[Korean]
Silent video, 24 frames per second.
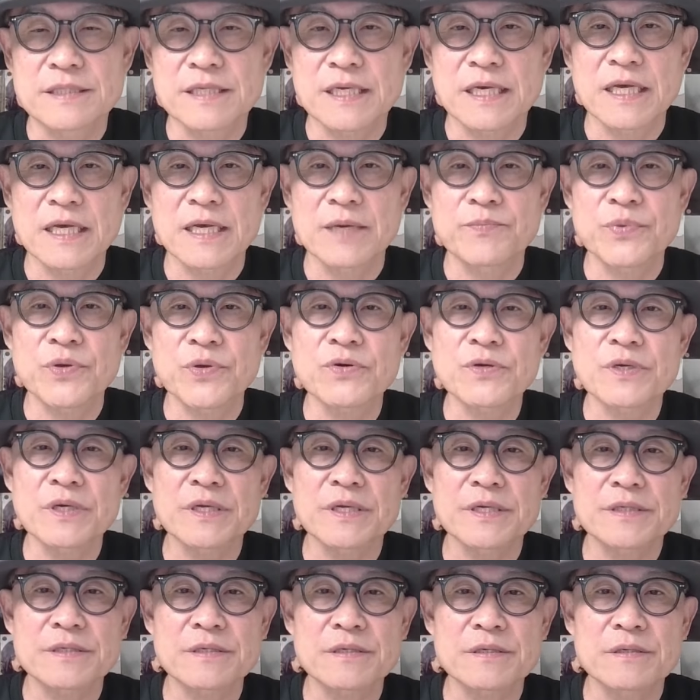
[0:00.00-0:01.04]
재
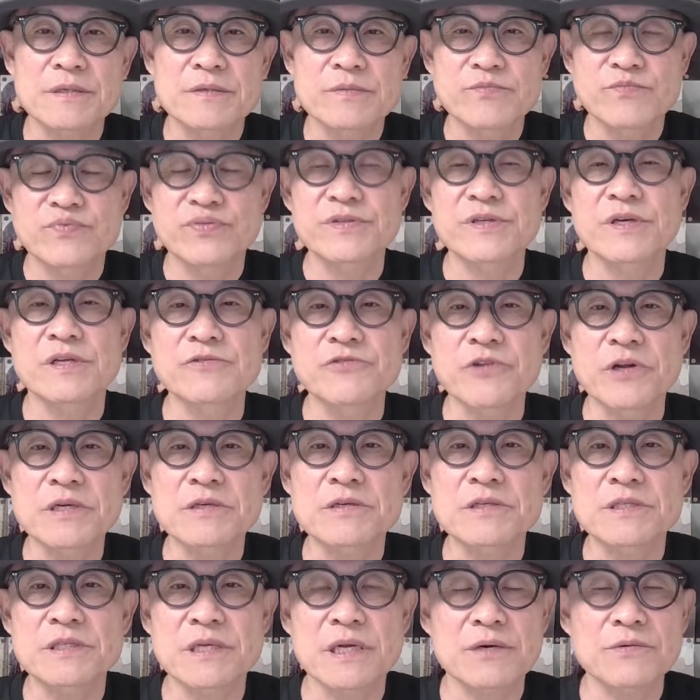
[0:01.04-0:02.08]
표결에서 부결될
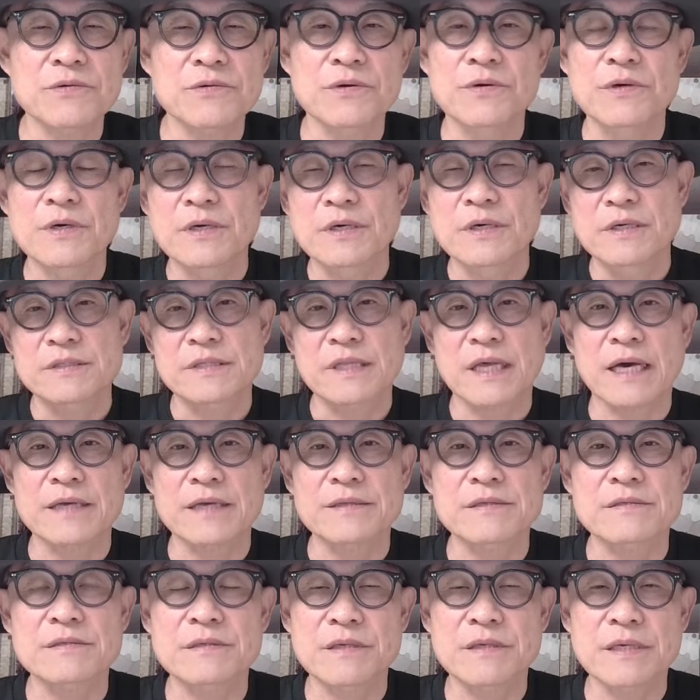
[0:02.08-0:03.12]
것이라고
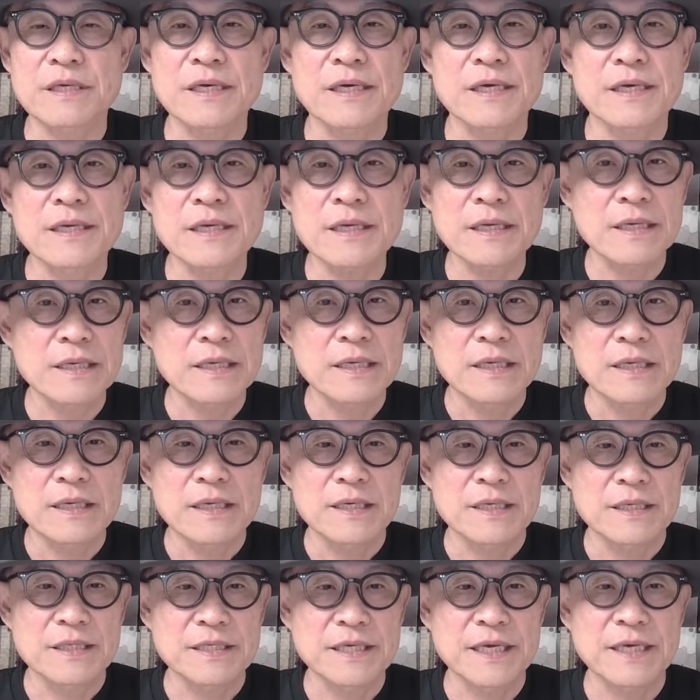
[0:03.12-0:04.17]
다들 그렇게
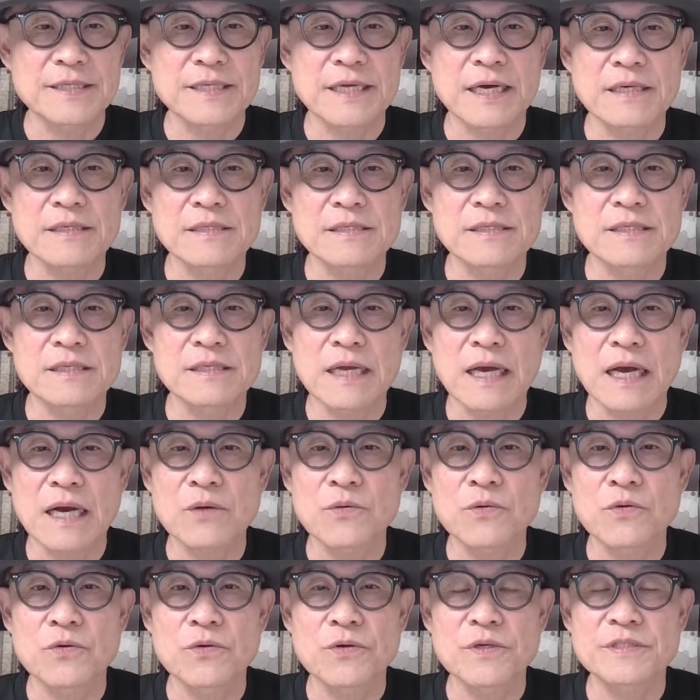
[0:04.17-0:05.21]
예상을
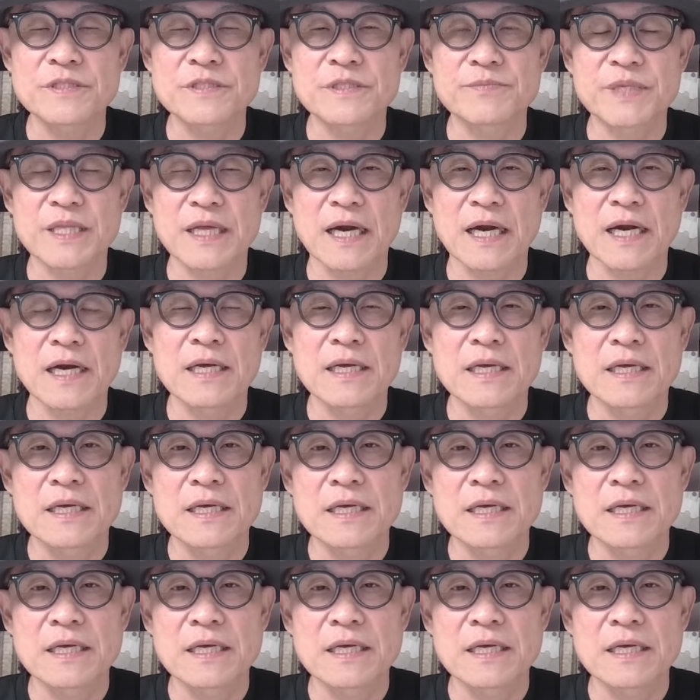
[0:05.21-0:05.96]
하고 있습니다.